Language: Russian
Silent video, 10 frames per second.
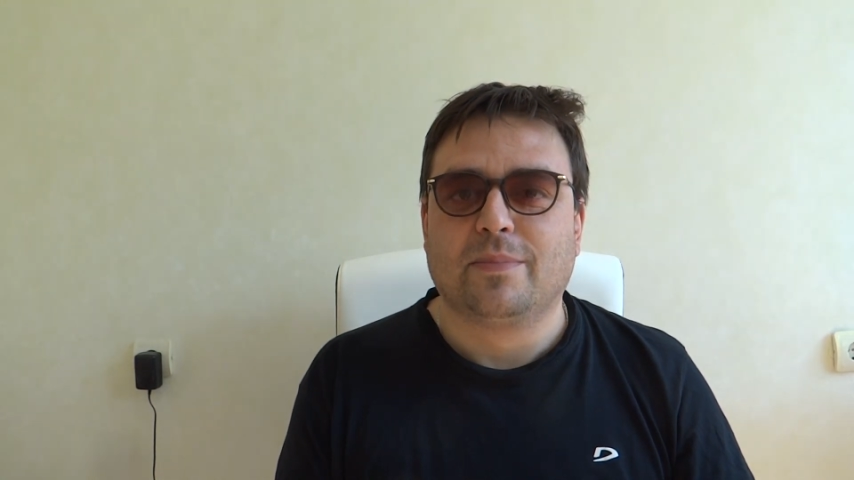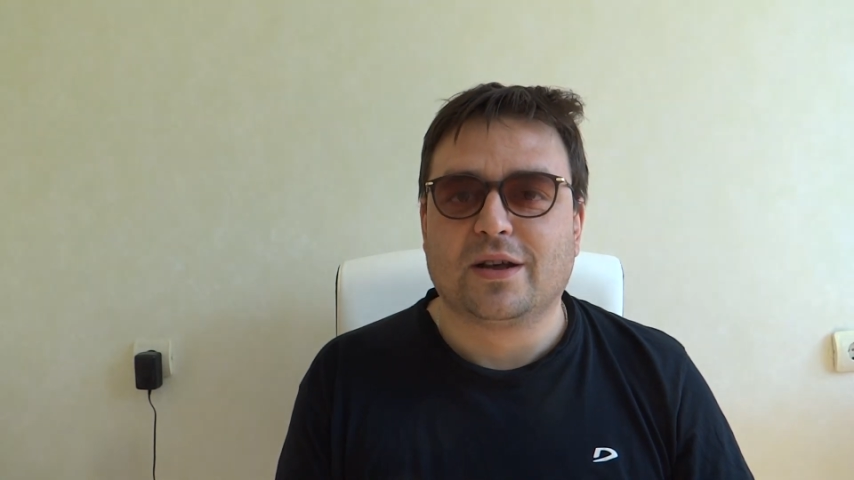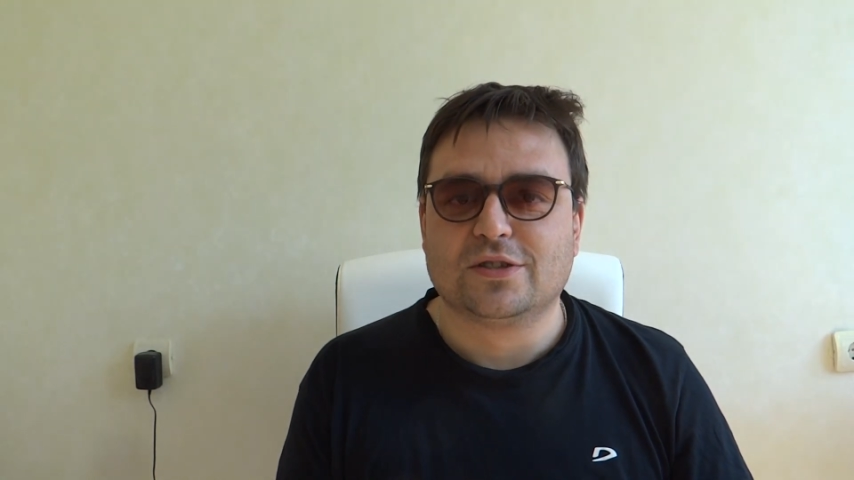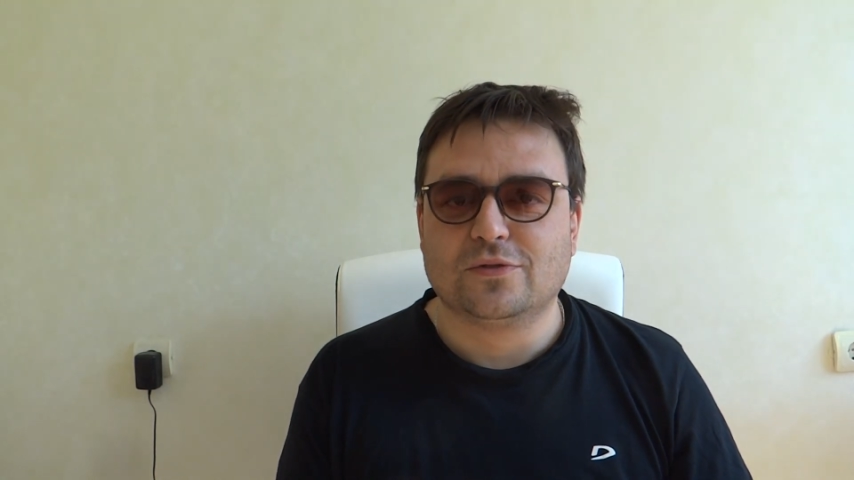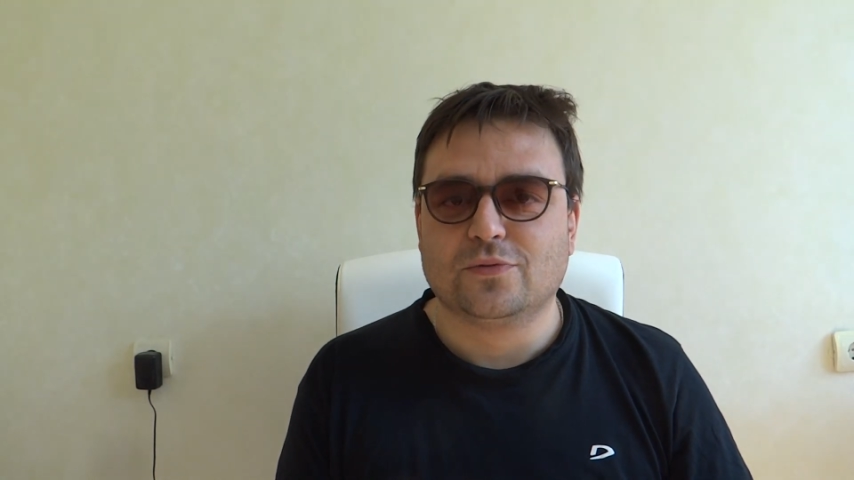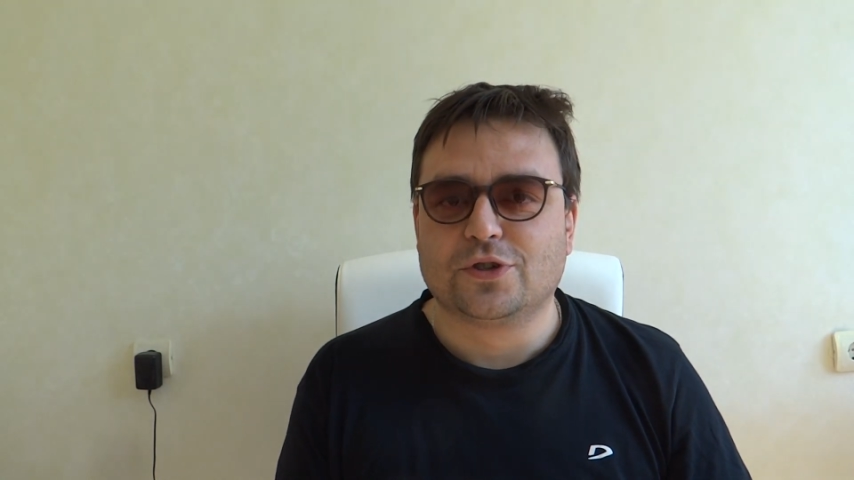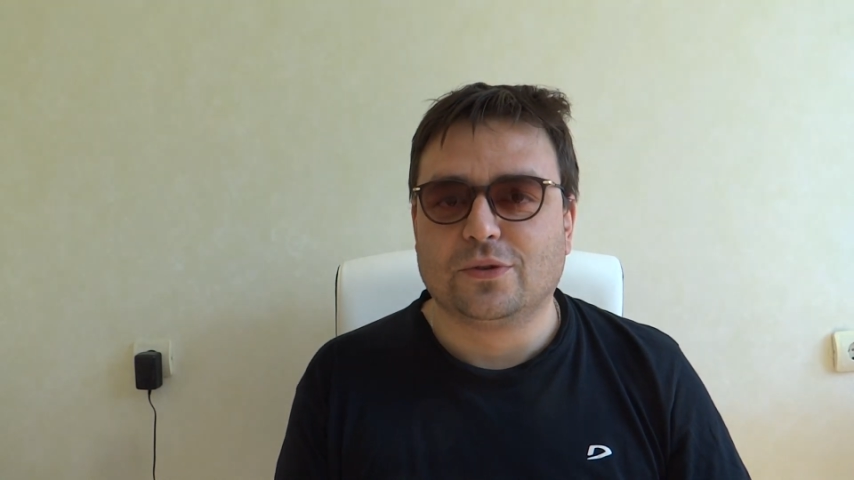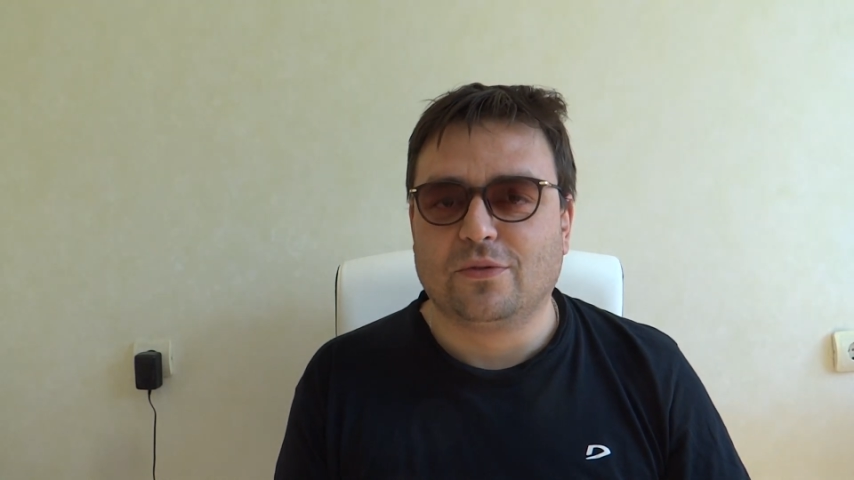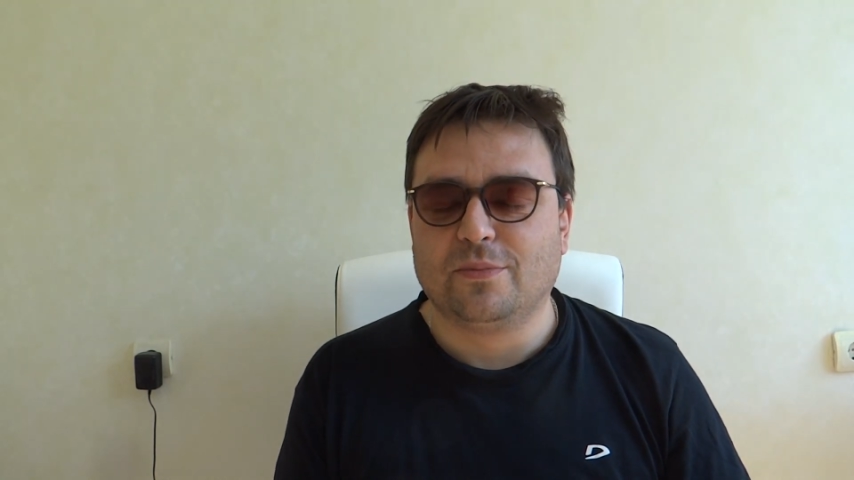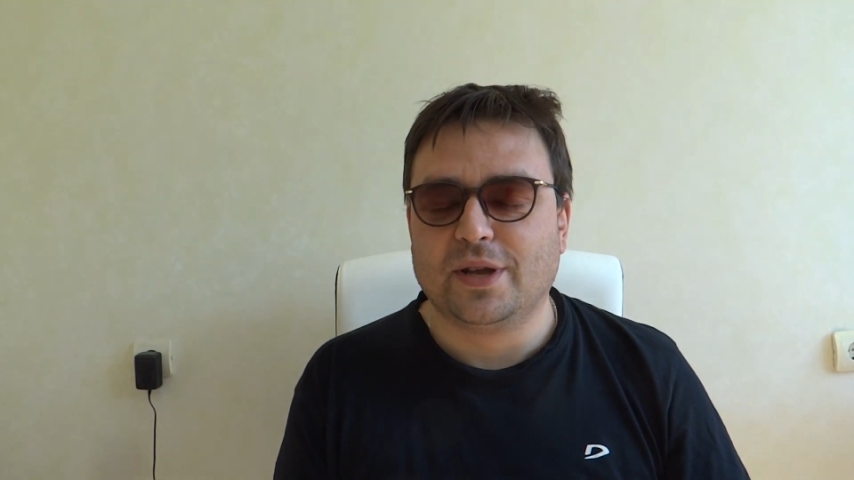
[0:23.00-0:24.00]

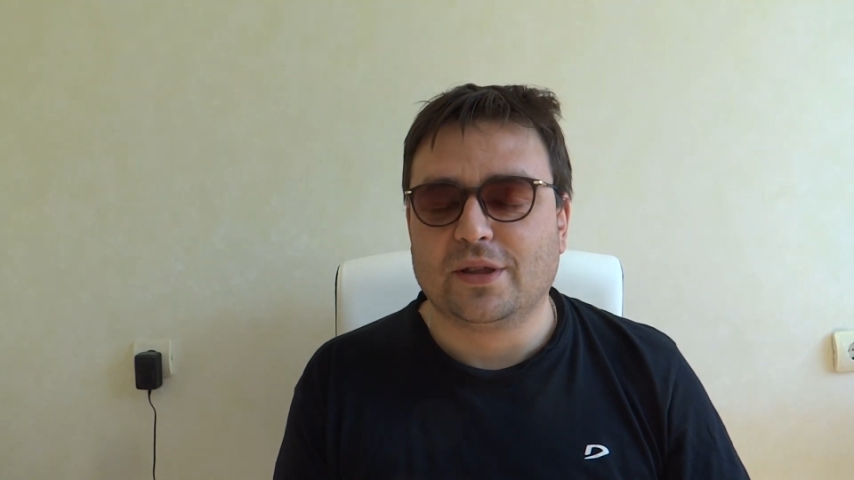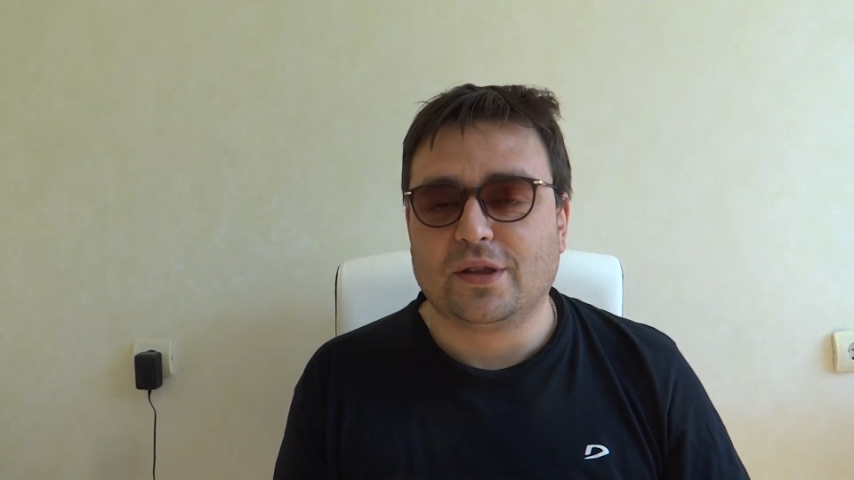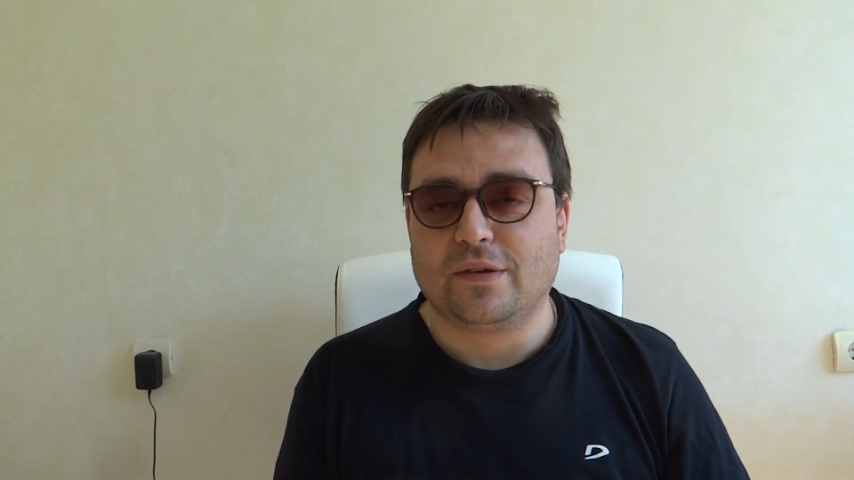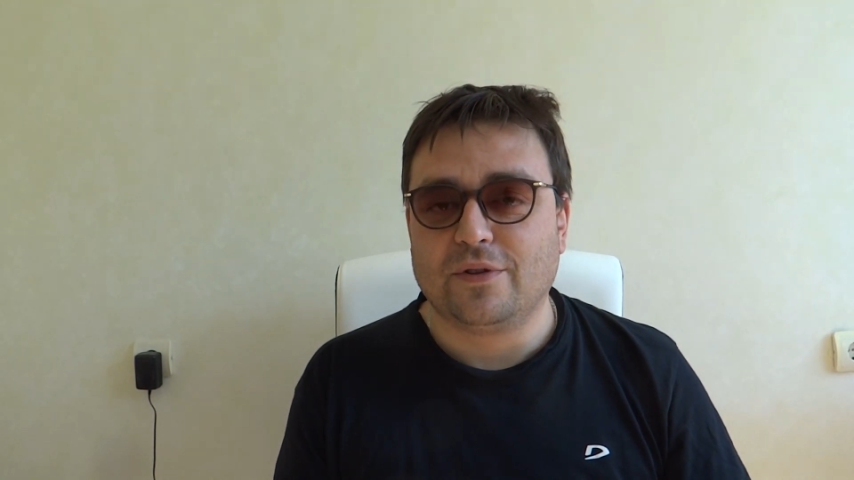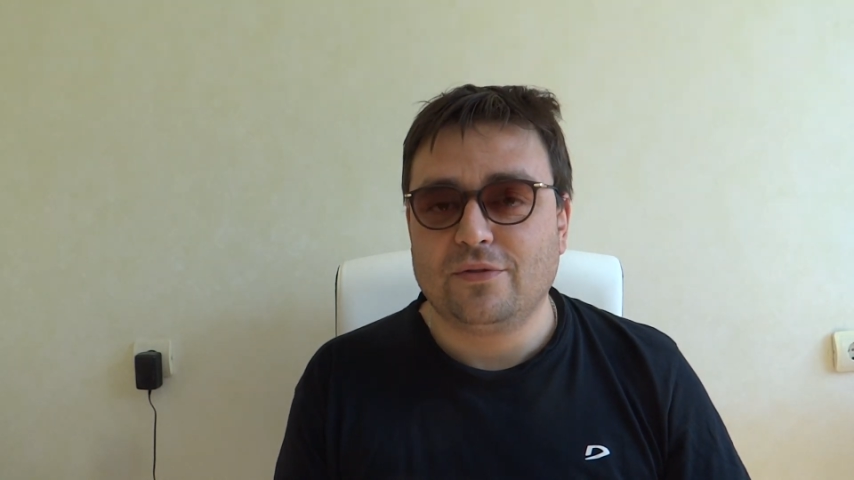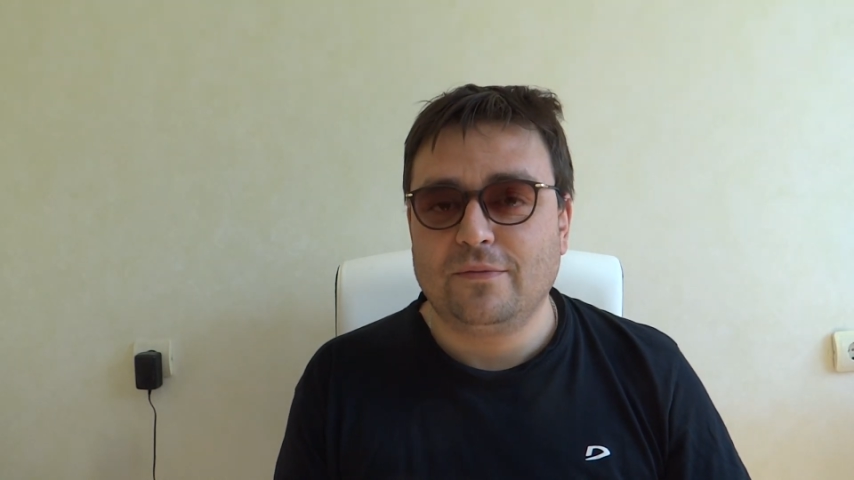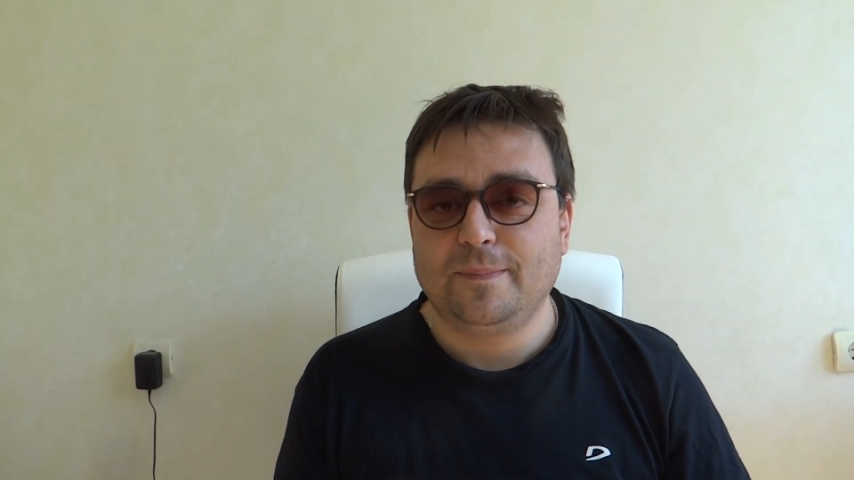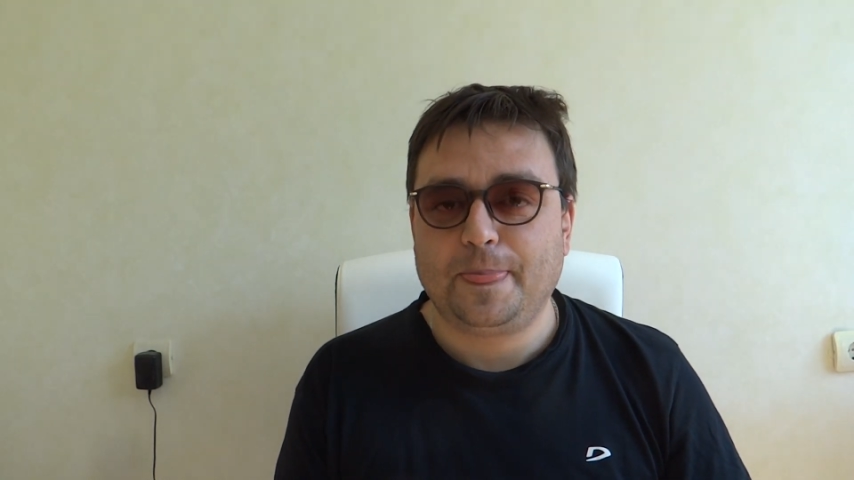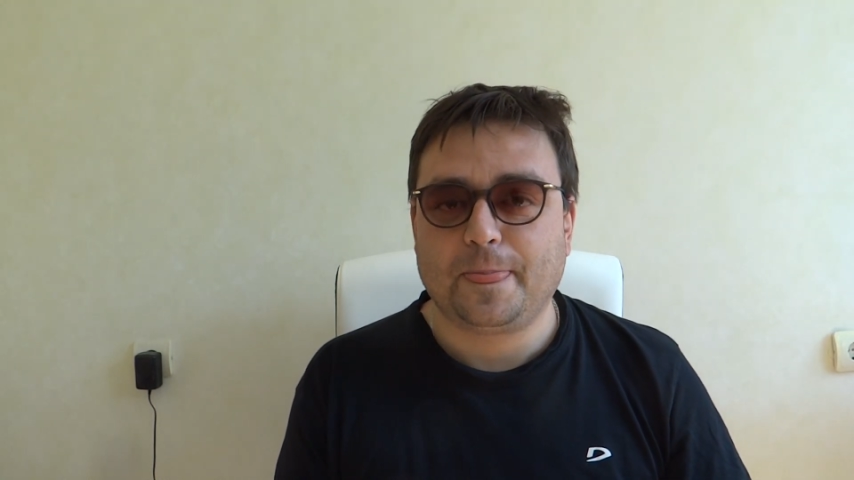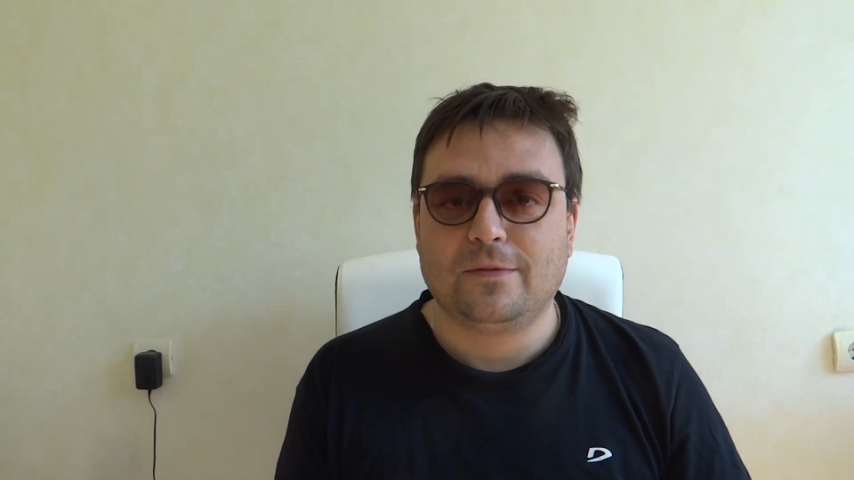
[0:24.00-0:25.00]
прослушал оба интервью.